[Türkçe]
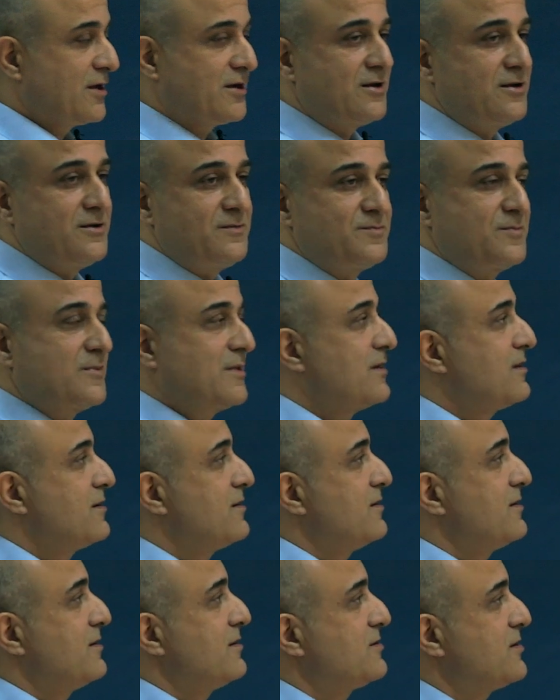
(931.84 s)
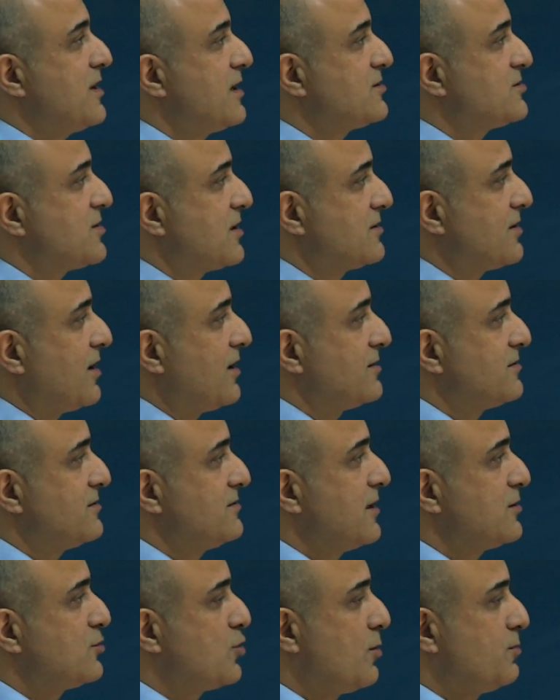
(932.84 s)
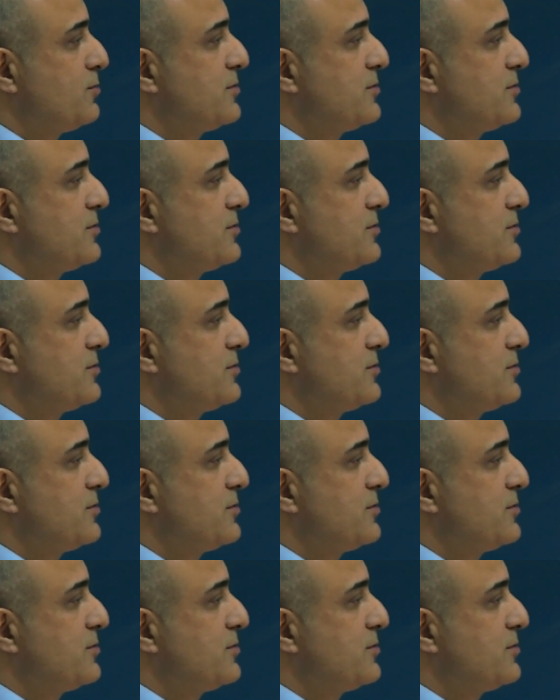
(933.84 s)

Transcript: onları e, tek çatı altında